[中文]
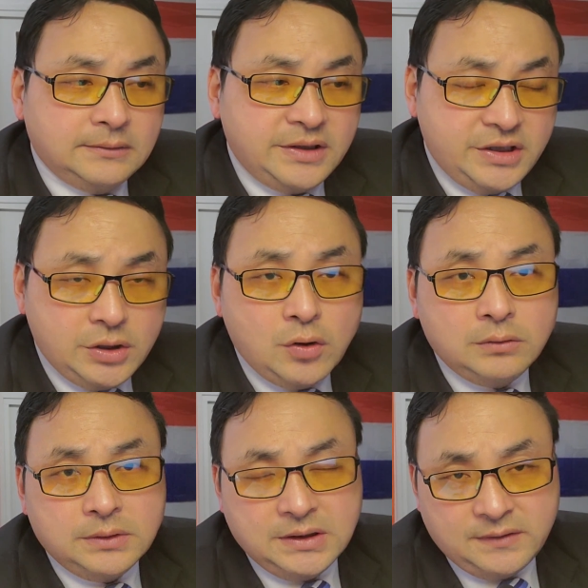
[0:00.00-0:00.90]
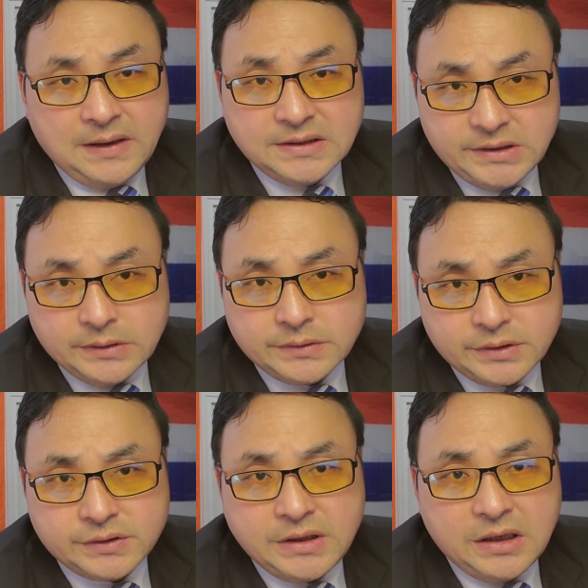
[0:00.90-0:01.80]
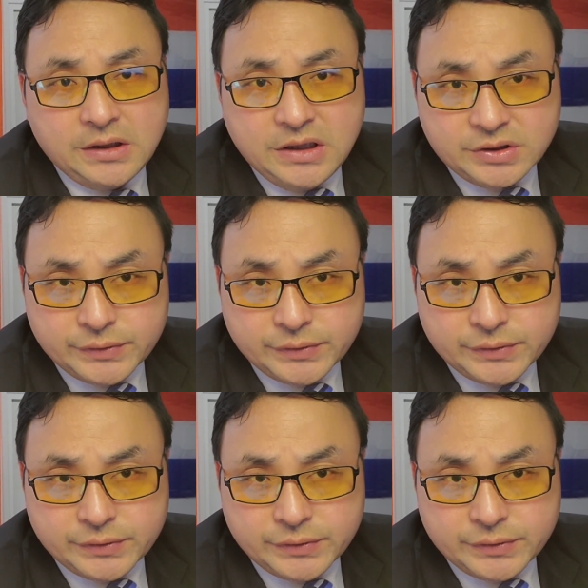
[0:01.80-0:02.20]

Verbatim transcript: 提供合法性，这是它的历史